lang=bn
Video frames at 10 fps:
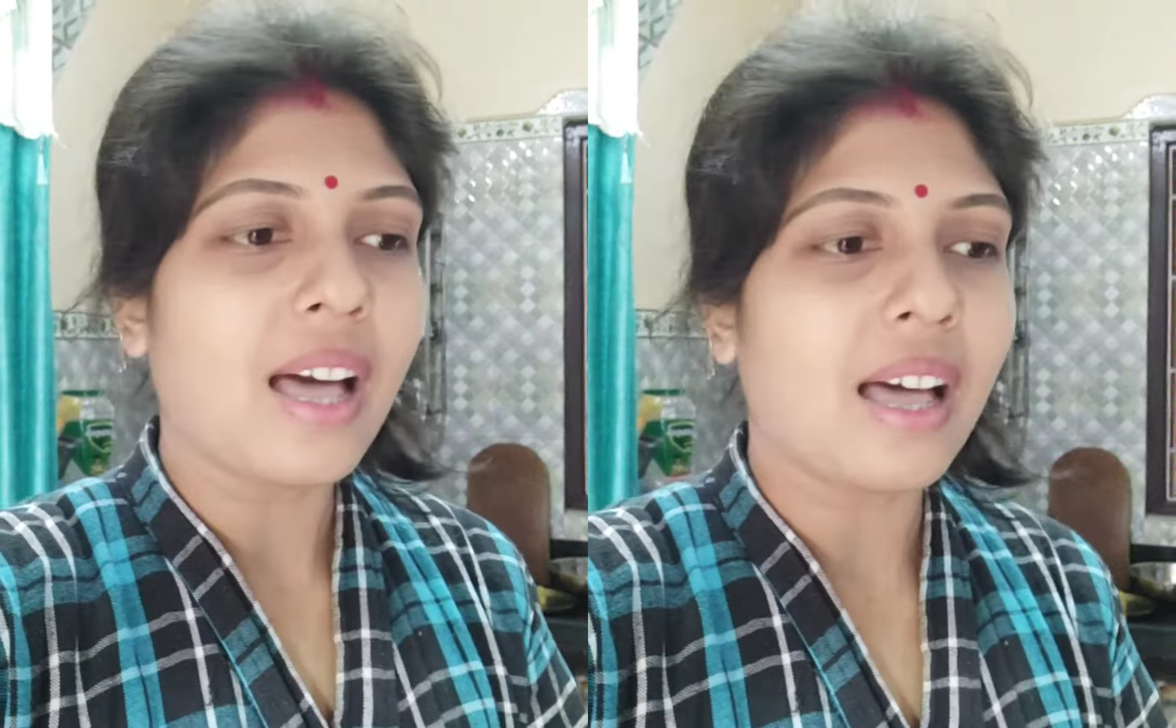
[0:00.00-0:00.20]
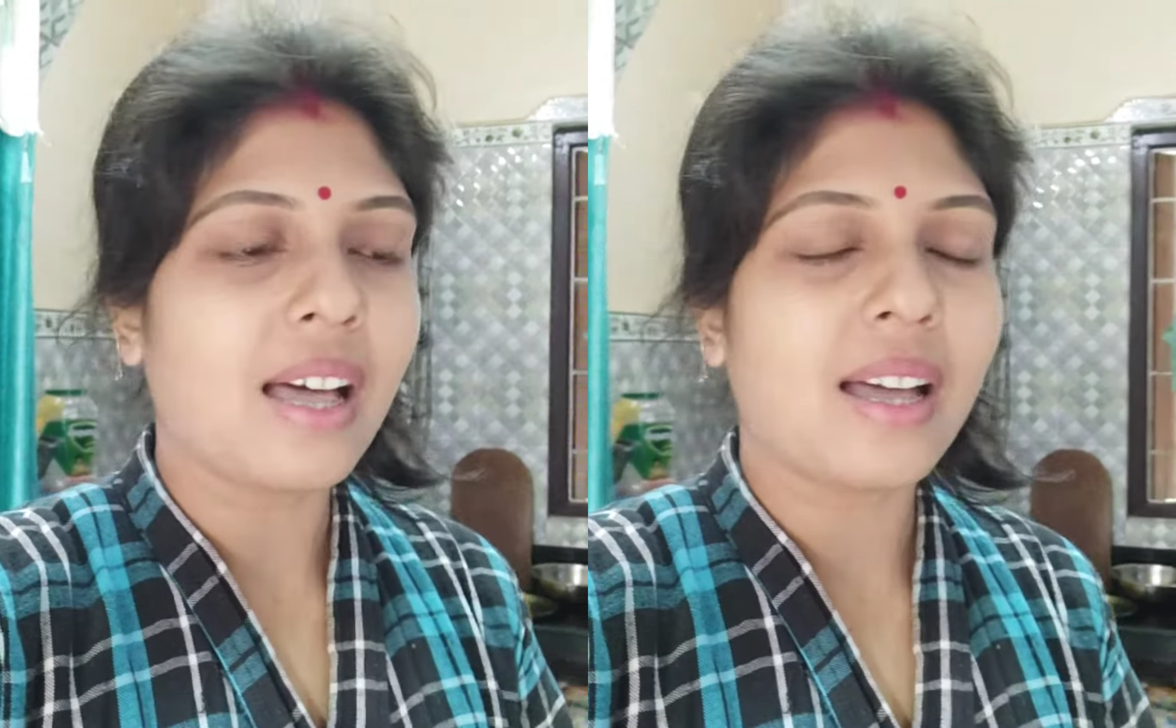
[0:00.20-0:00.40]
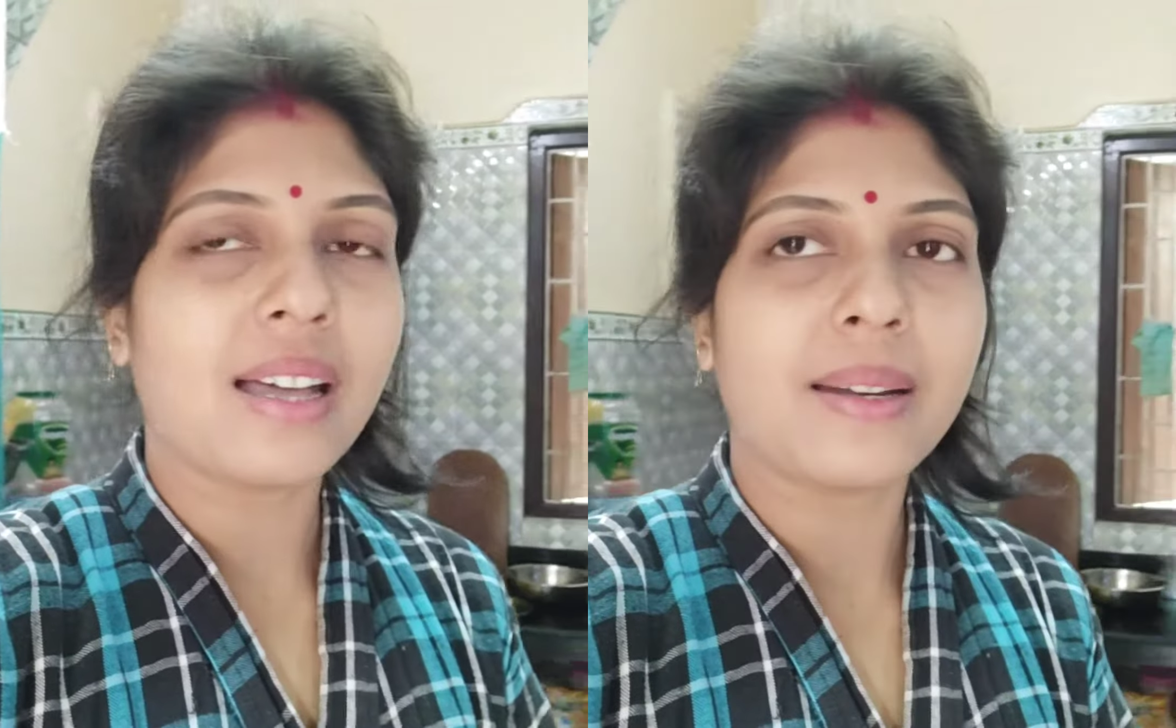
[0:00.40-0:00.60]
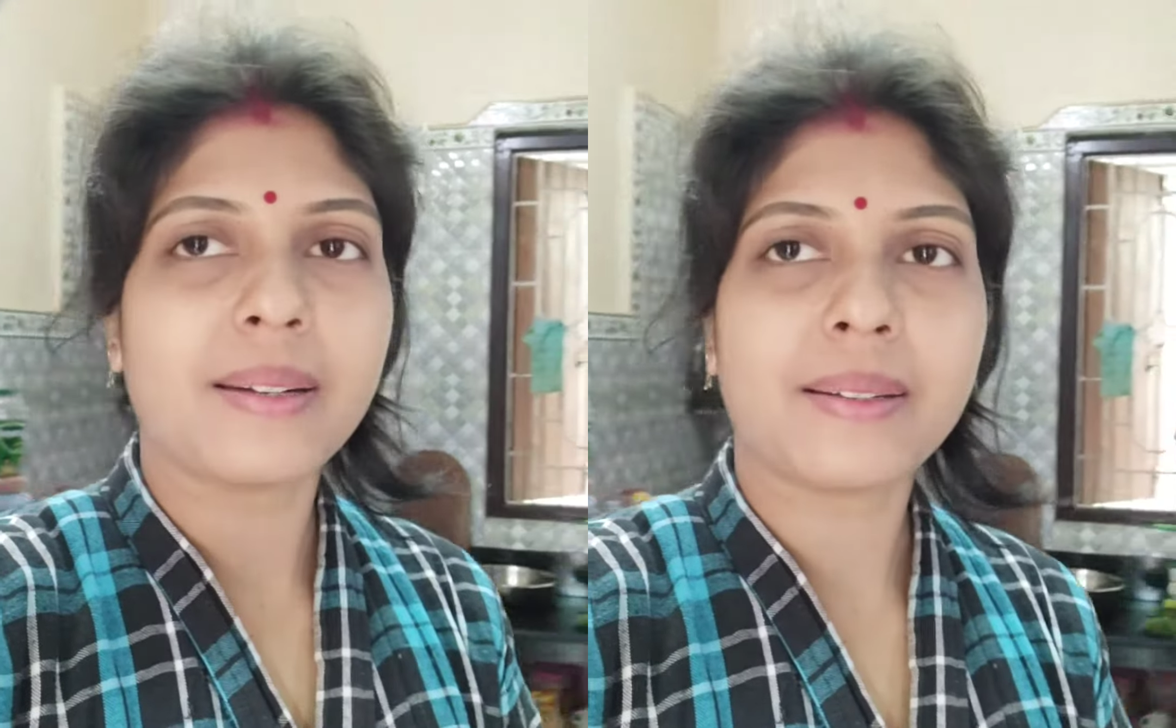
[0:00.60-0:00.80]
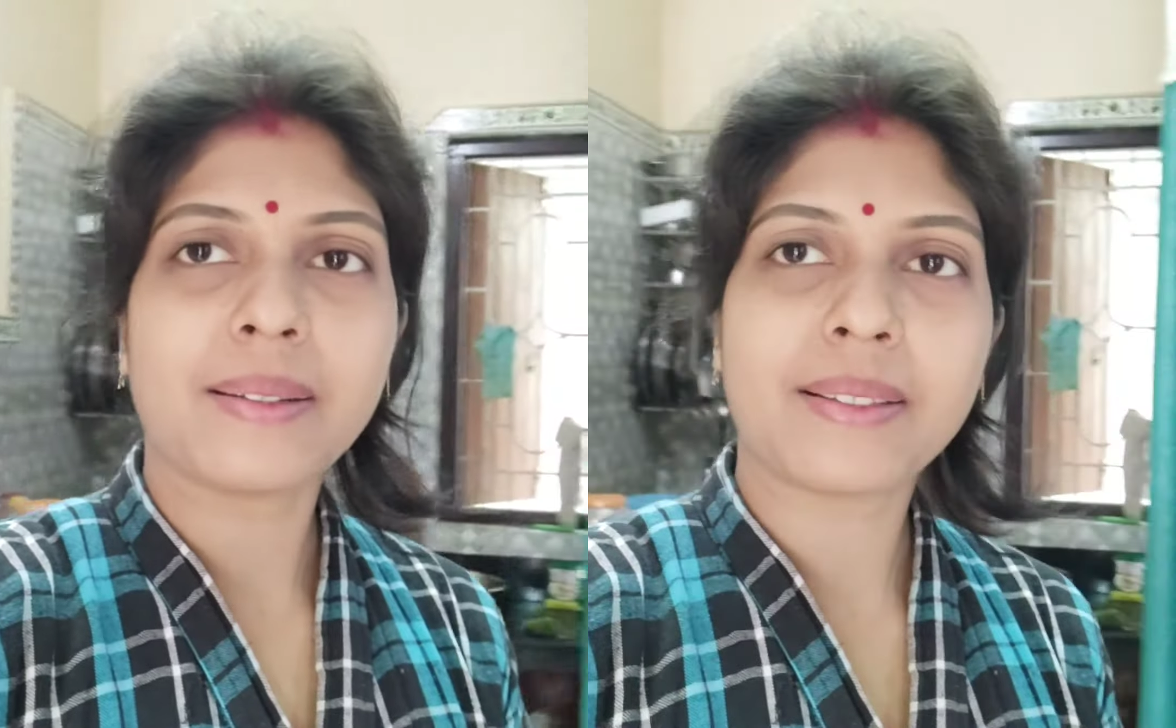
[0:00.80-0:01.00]
আর
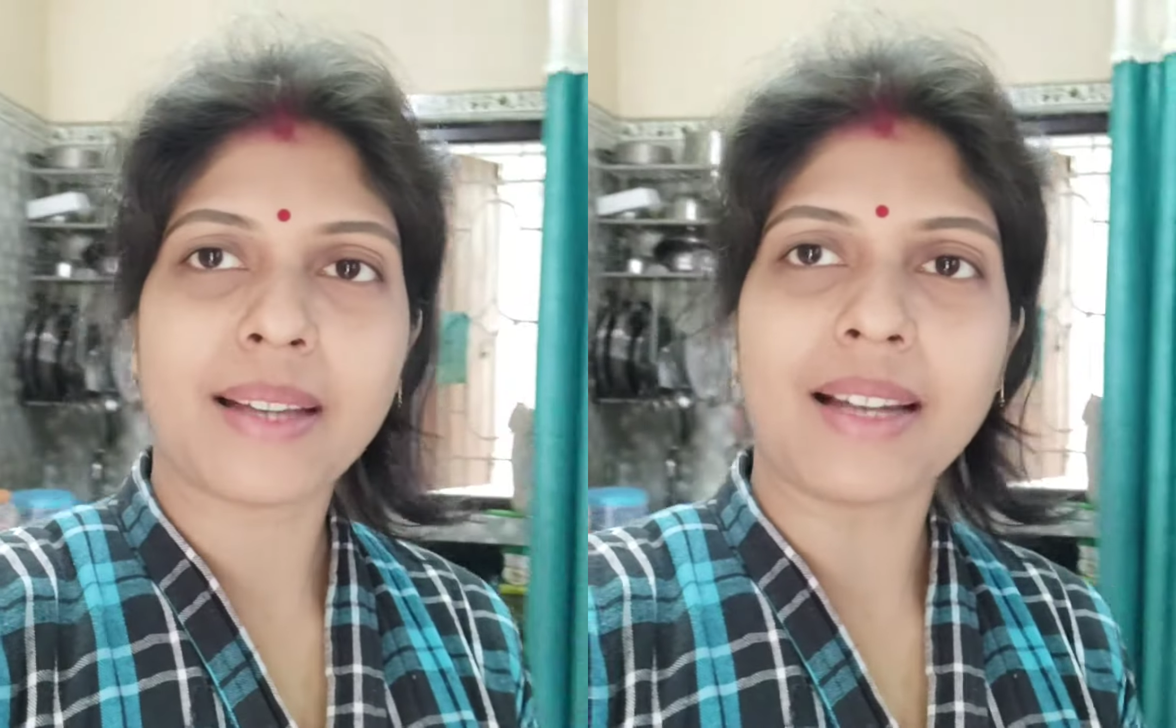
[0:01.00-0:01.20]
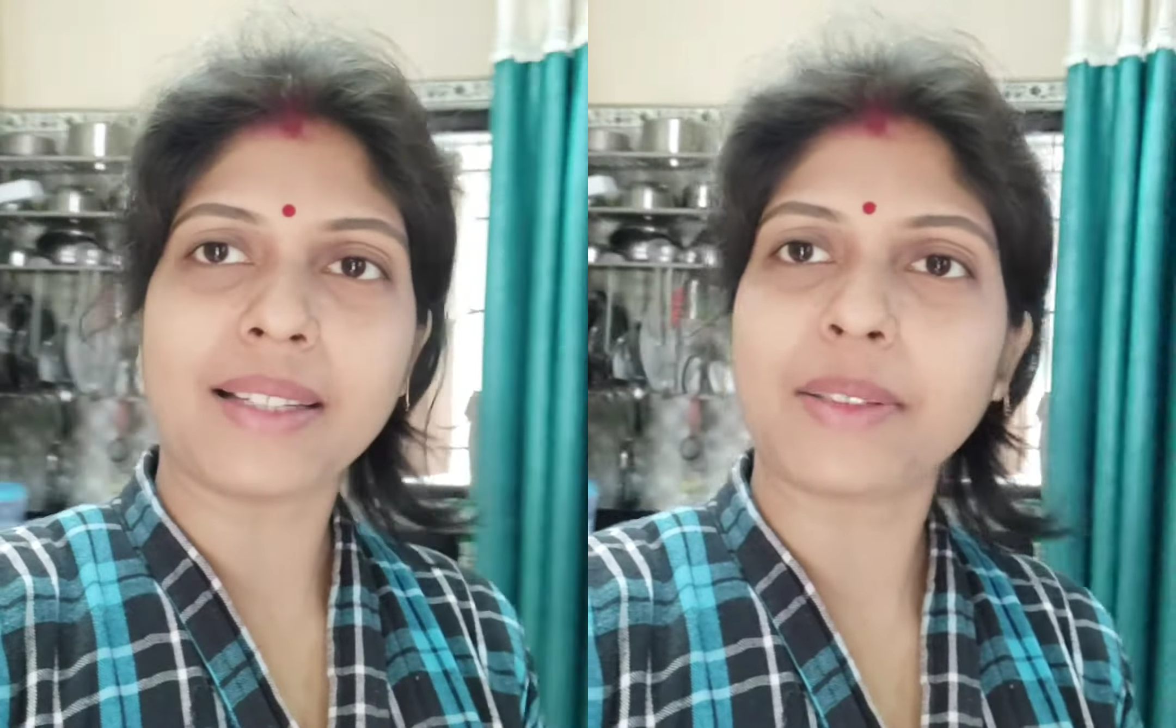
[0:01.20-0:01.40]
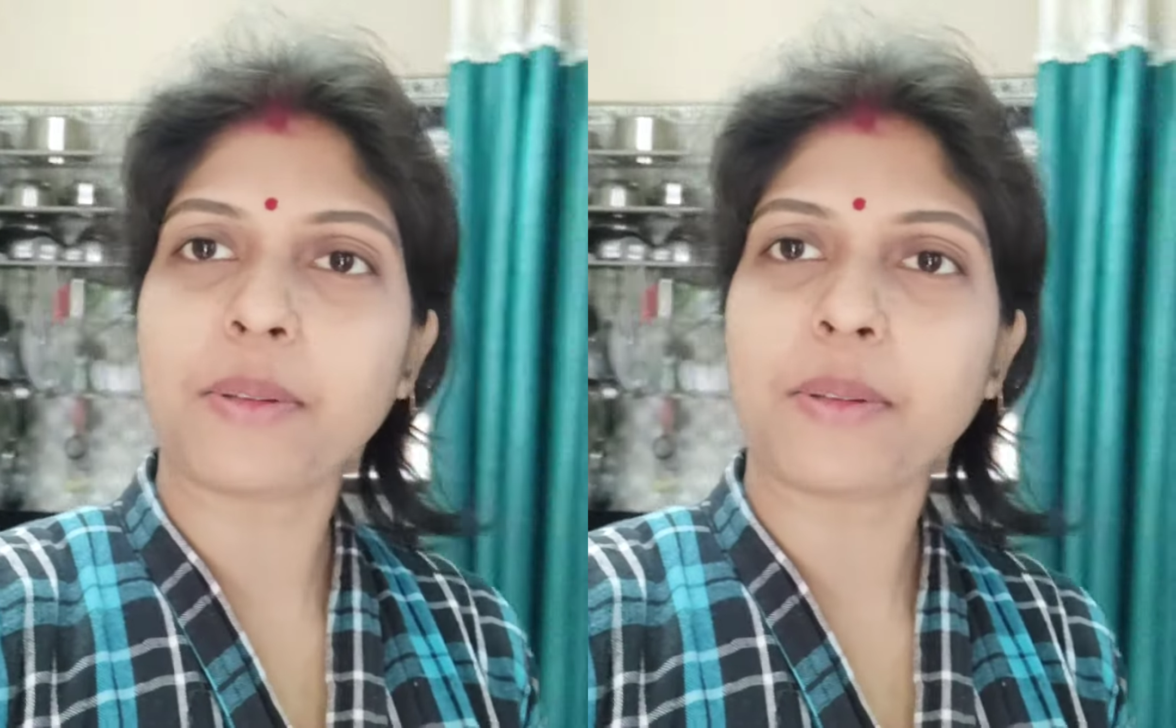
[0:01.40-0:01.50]
কালকে